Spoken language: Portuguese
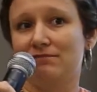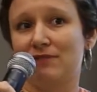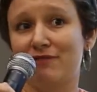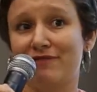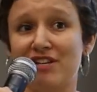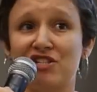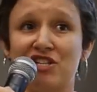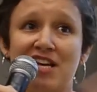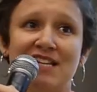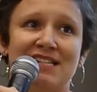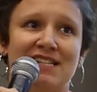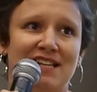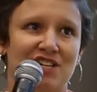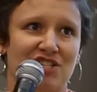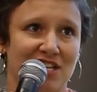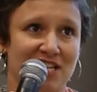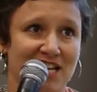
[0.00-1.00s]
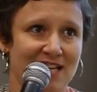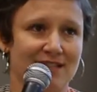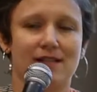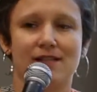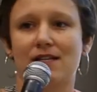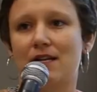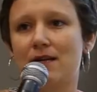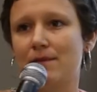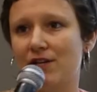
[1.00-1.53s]
talvez nem seja
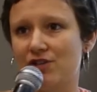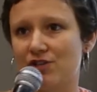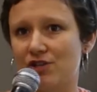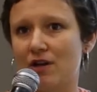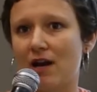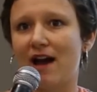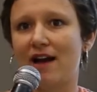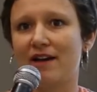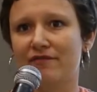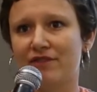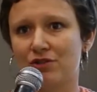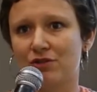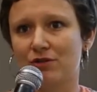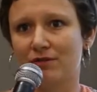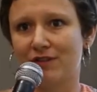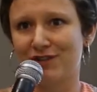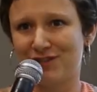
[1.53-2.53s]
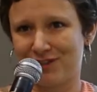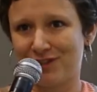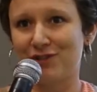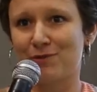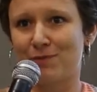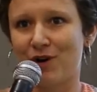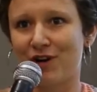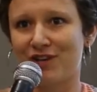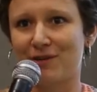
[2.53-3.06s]
necessariamente a infraestrutura de
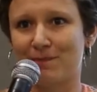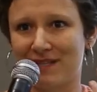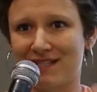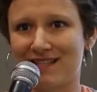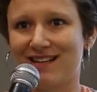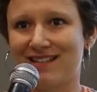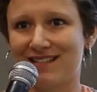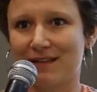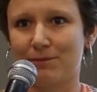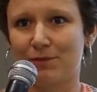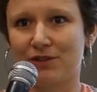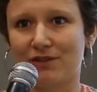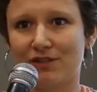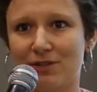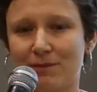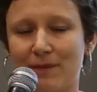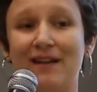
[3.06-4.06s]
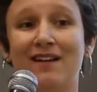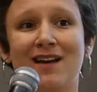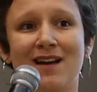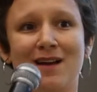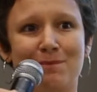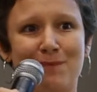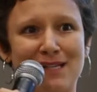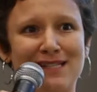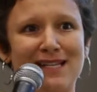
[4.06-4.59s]
transporte, apesar de ser importante também,
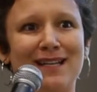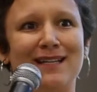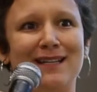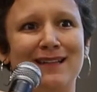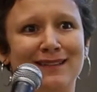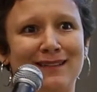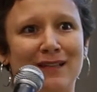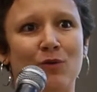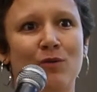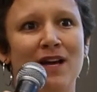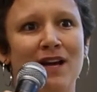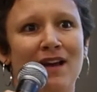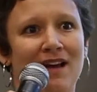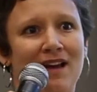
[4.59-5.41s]
mas seria, então,